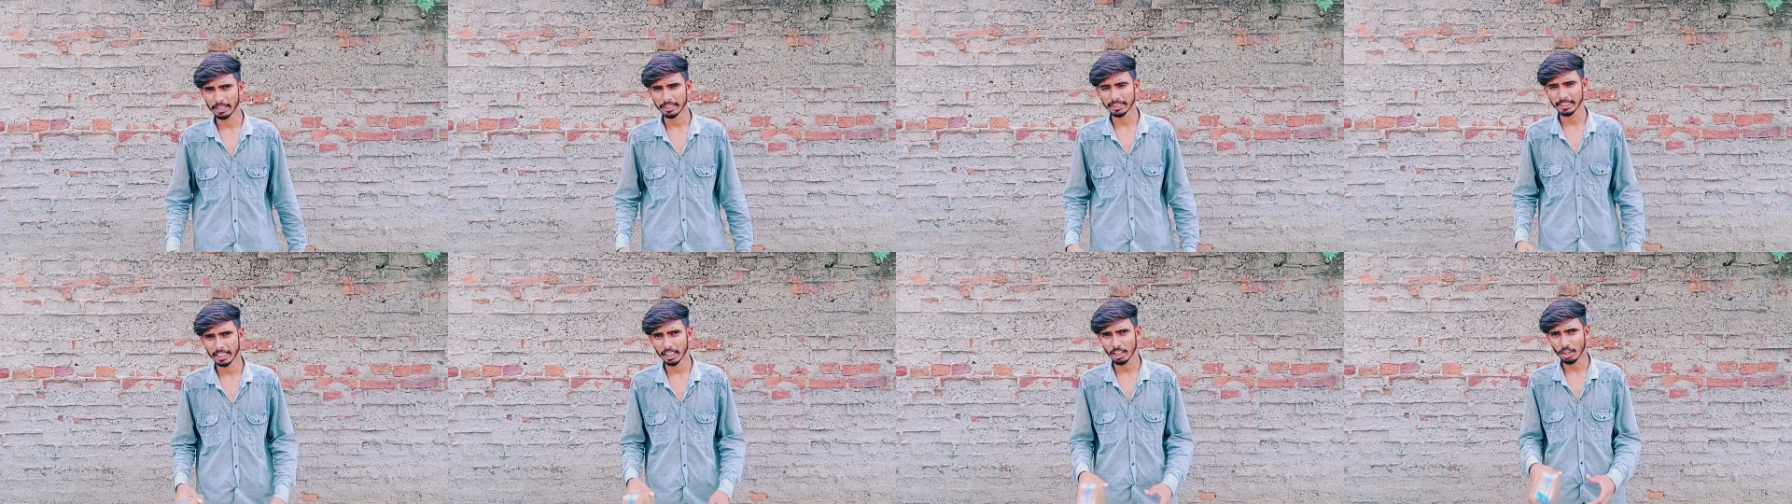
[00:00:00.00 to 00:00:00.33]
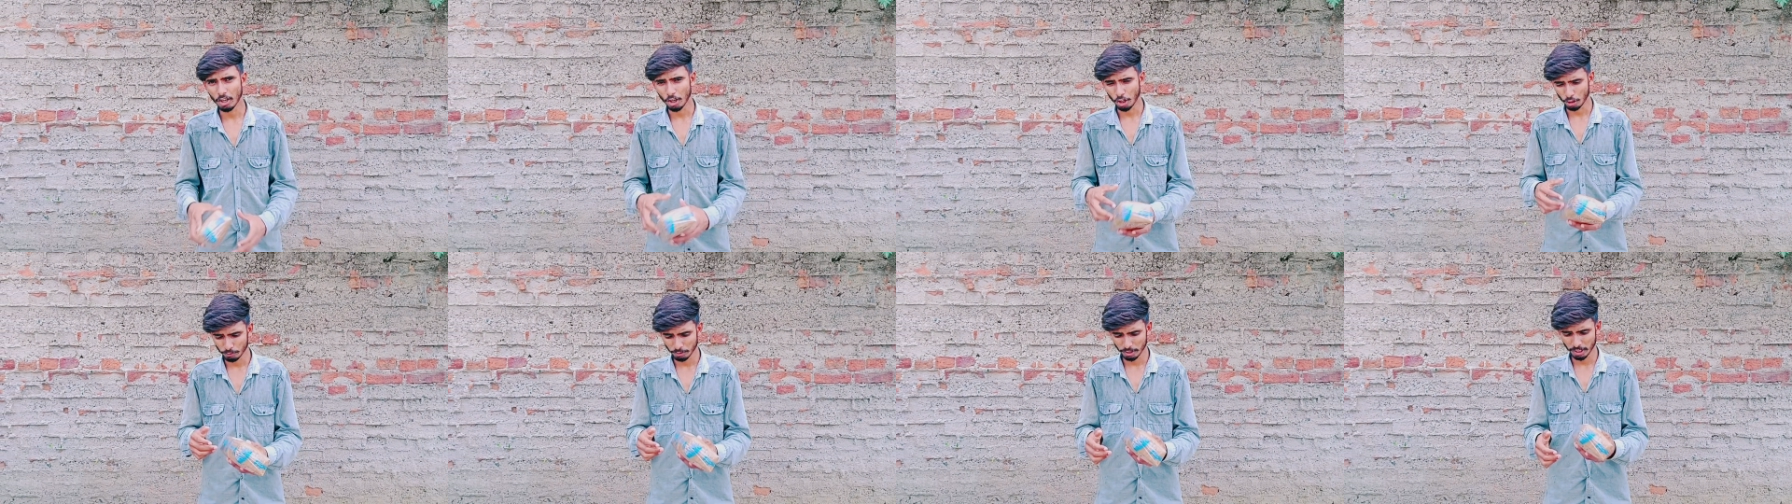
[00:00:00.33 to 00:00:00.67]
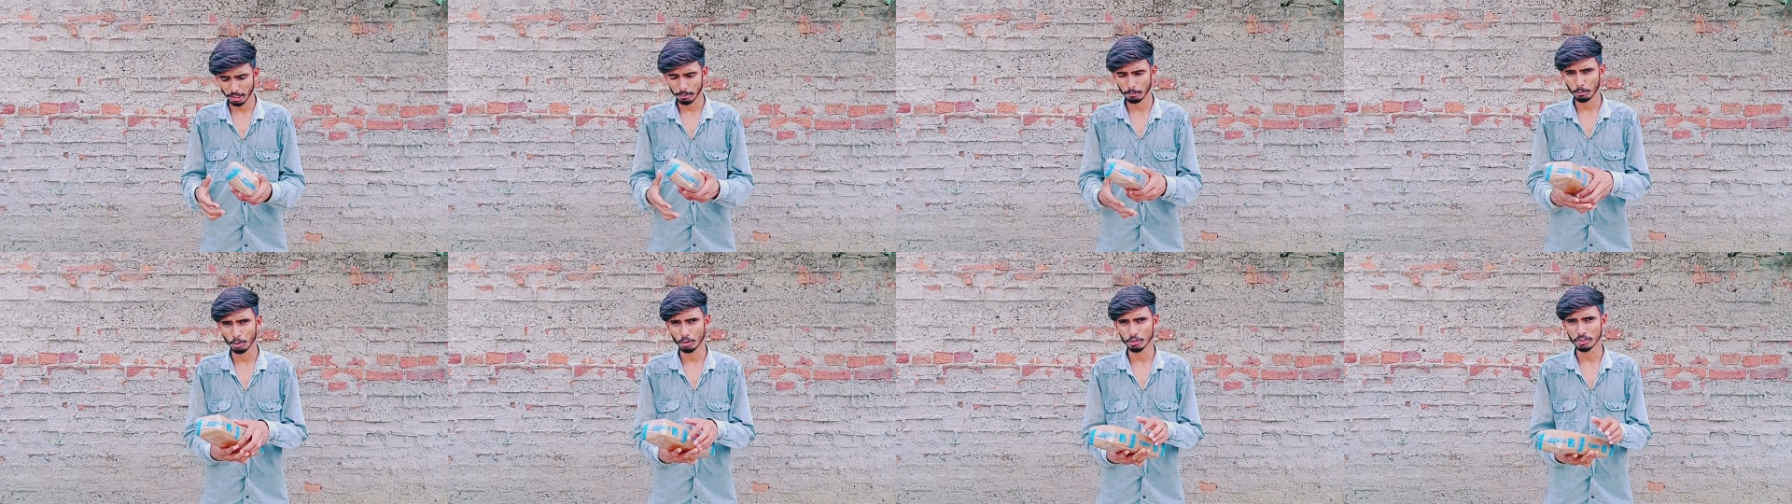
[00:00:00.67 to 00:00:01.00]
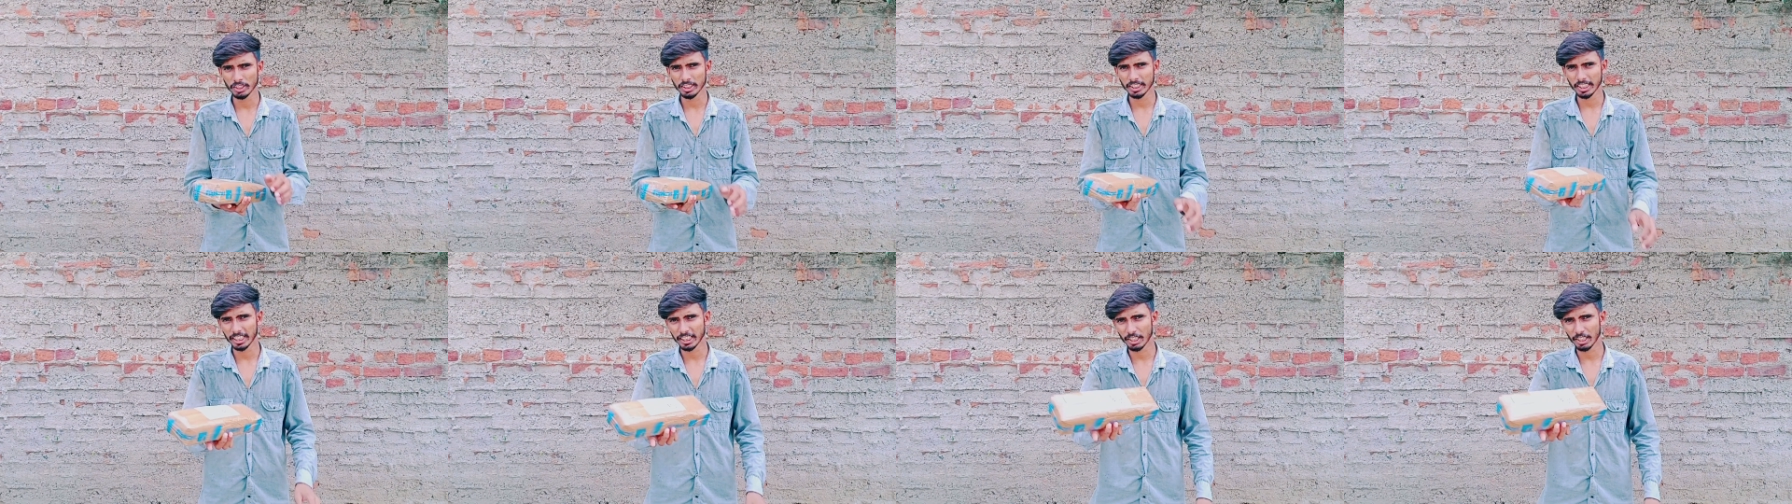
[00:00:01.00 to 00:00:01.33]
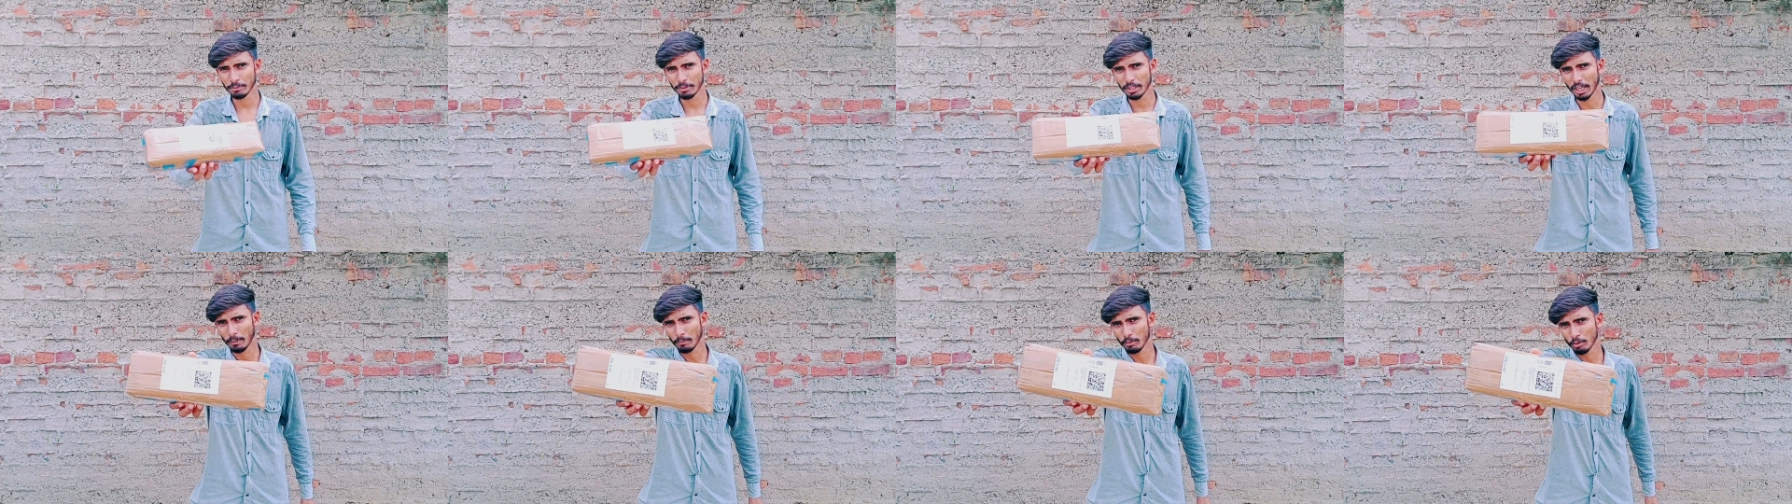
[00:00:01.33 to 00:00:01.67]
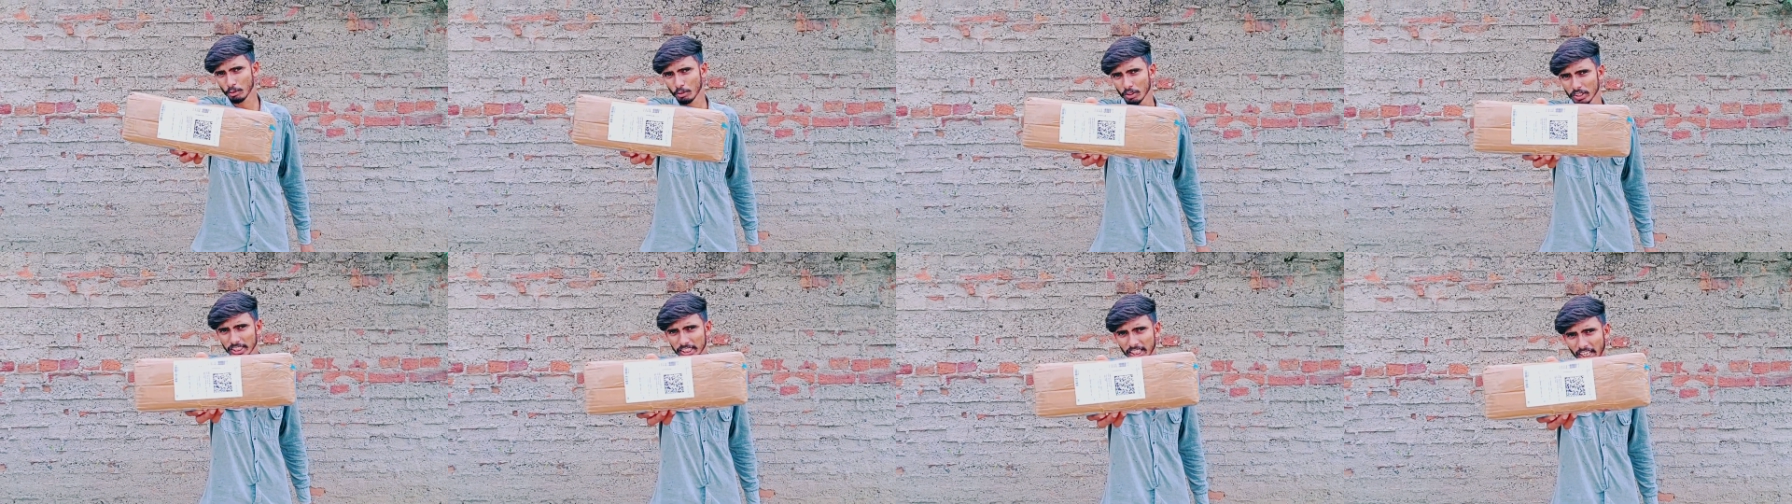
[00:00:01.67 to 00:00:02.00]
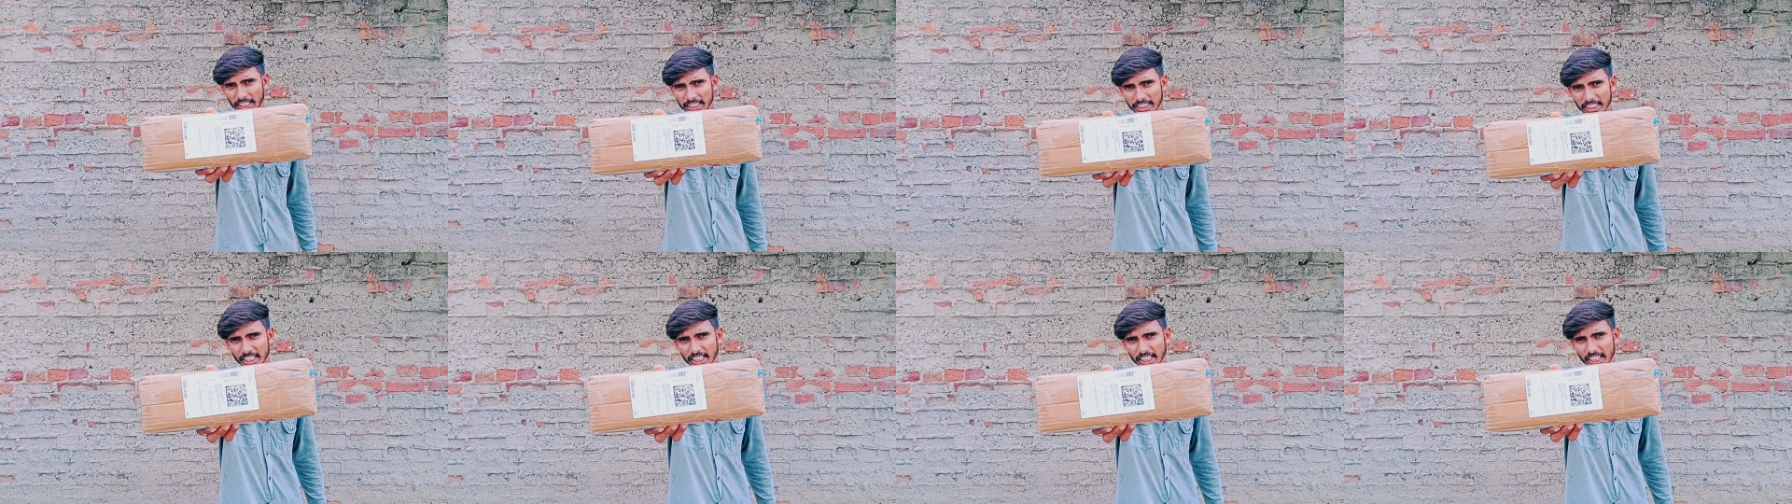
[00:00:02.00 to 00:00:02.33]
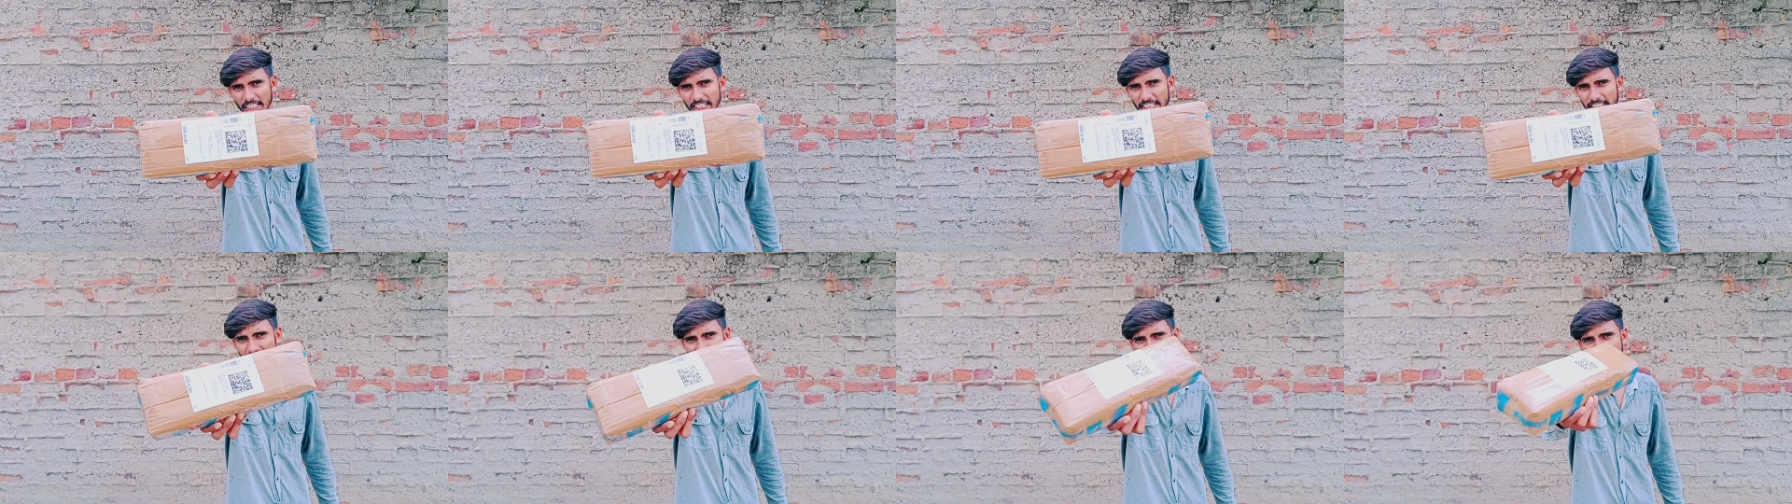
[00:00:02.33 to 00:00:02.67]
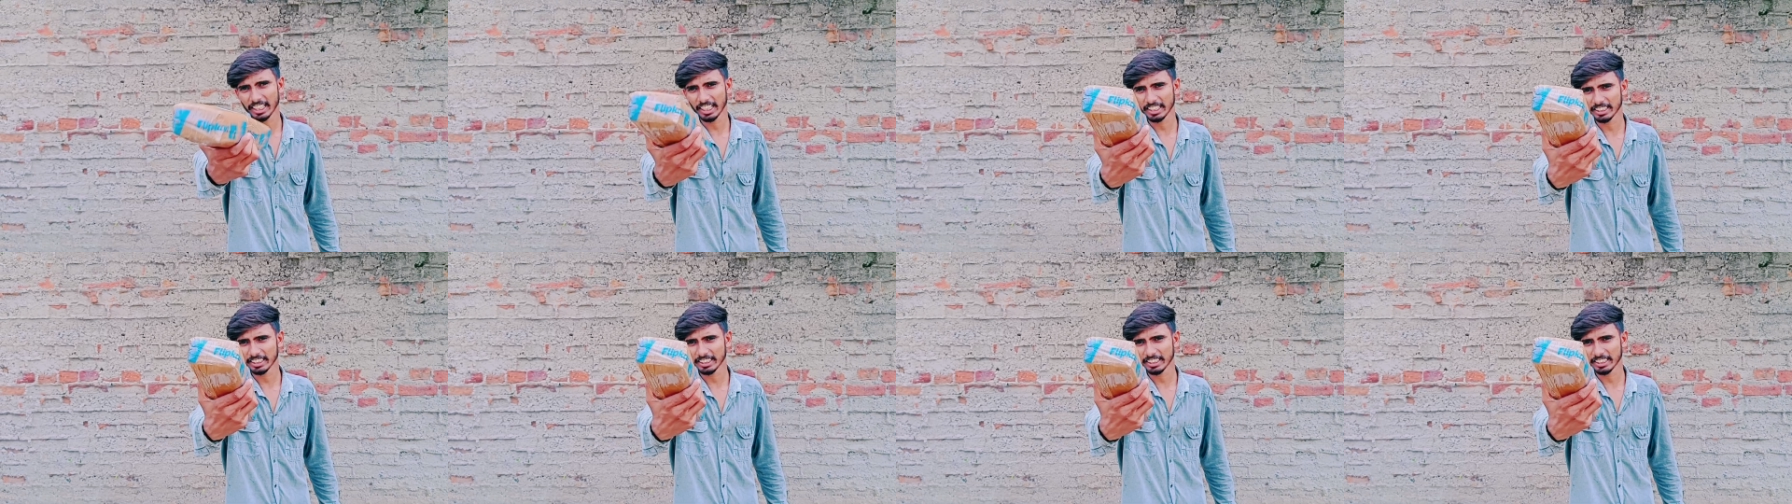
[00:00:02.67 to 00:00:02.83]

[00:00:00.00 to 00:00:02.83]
बैठते हैं और फिर अनबॉक्सिंग करके फिर आप लोग को दिखाते हैं लेट नहीं